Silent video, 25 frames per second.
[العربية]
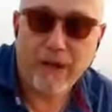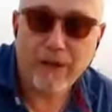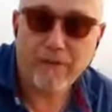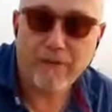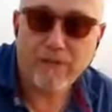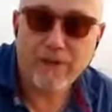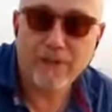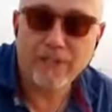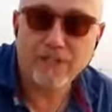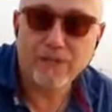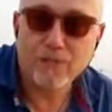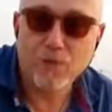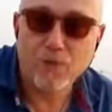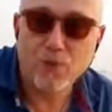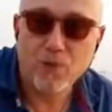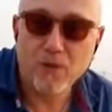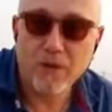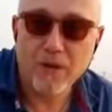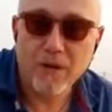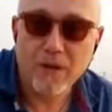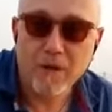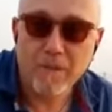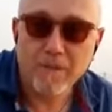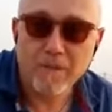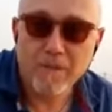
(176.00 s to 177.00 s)
الفيسبوك
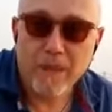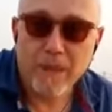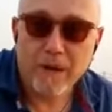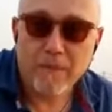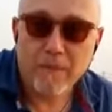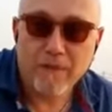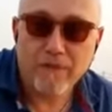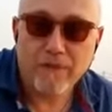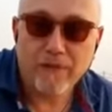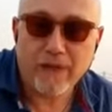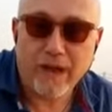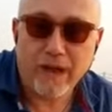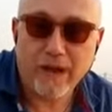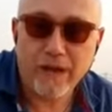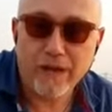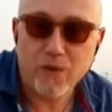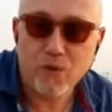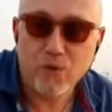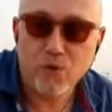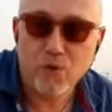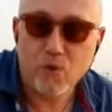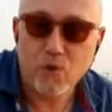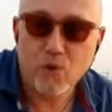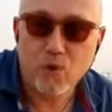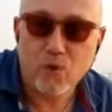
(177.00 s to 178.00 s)
بفتح
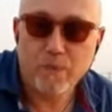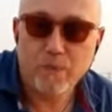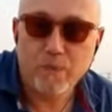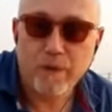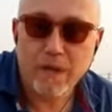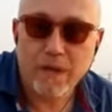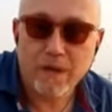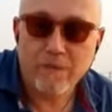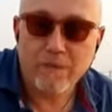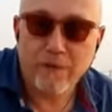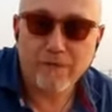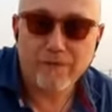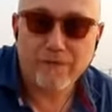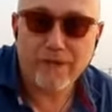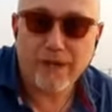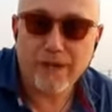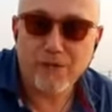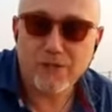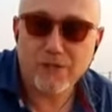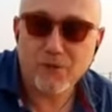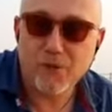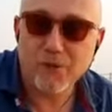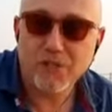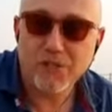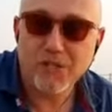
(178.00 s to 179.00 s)
اليوتيوب بفتح
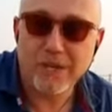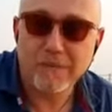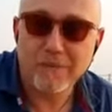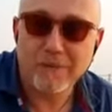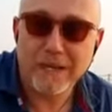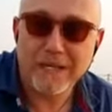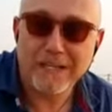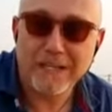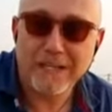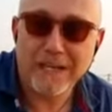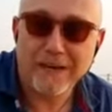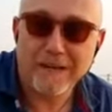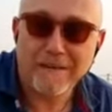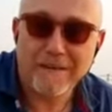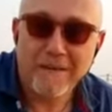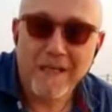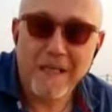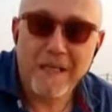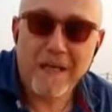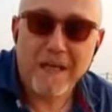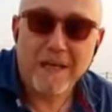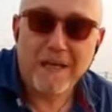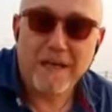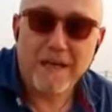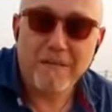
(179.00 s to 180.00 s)
السوشيال ميديا
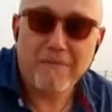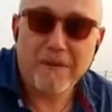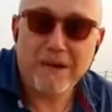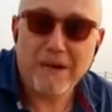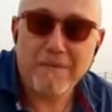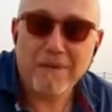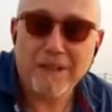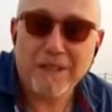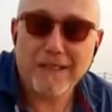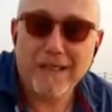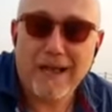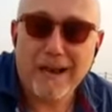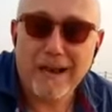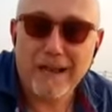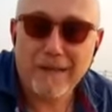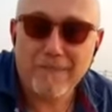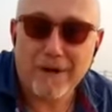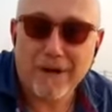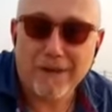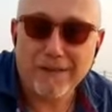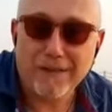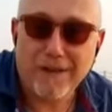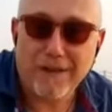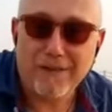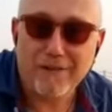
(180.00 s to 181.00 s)
كل مره بيطلع لي مقطع